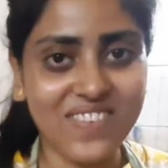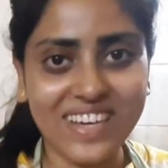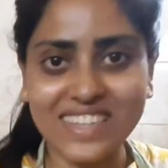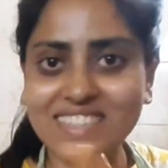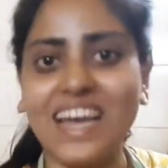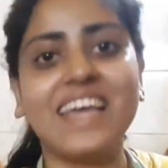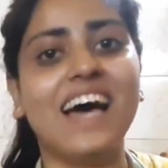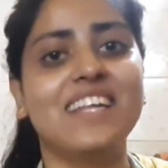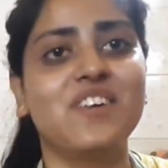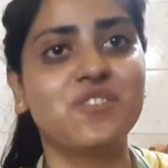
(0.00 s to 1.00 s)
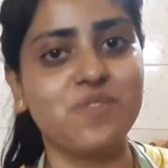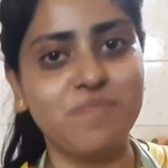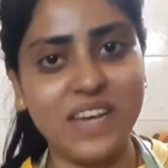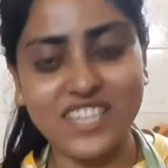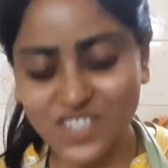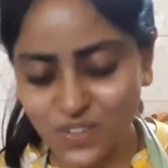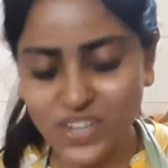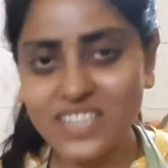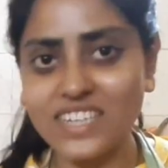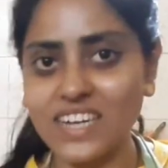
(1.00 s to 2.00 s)
আমি যাই আদা রসুন পেস্ট
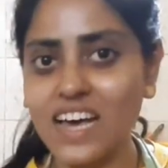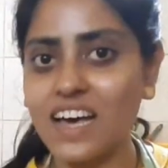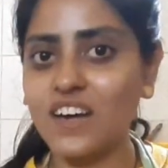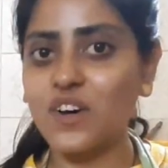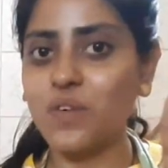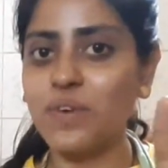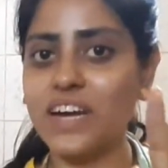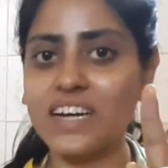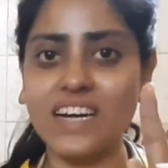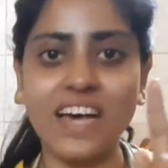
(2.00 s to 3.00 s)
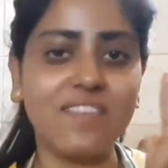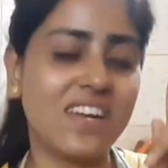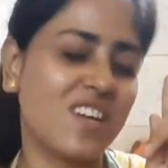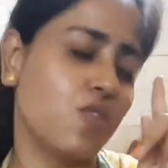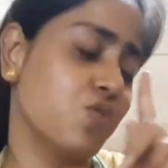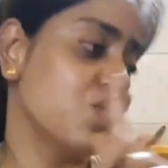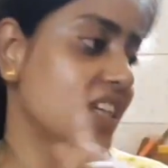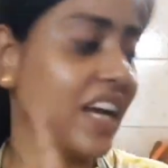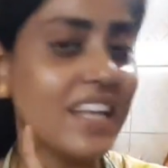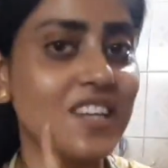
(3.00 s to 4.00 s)
করি যেটা খুব একটা মানে রসুন
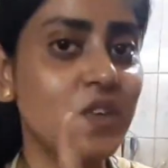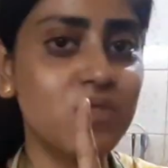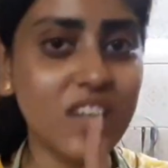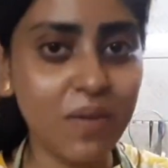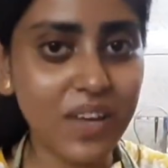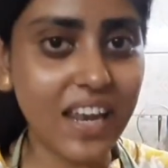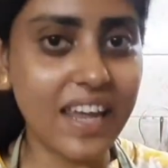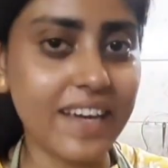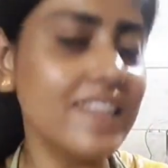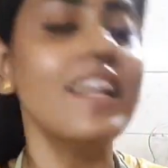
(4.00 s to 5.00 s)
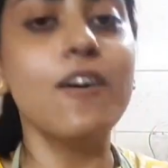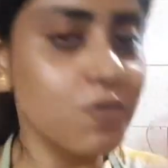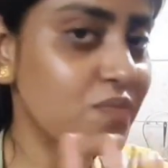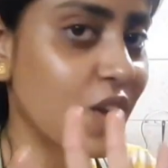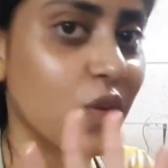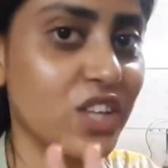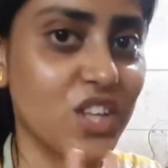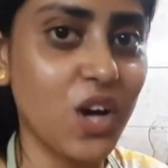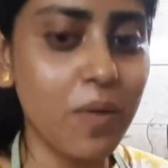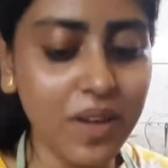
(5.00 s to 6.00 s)
ছাড়াতে খুব ঝামেলা লাগে তা
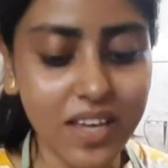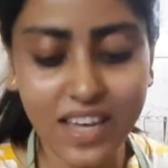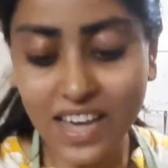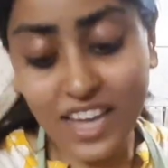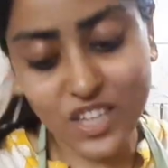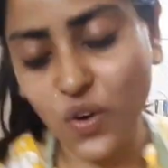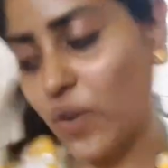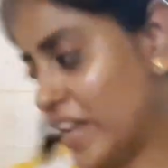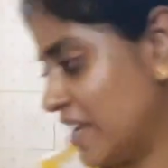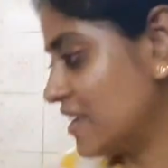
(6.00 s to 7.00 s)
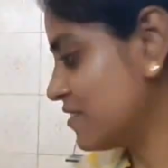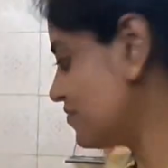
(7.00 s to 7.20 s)
করতে হবে তো করে নিই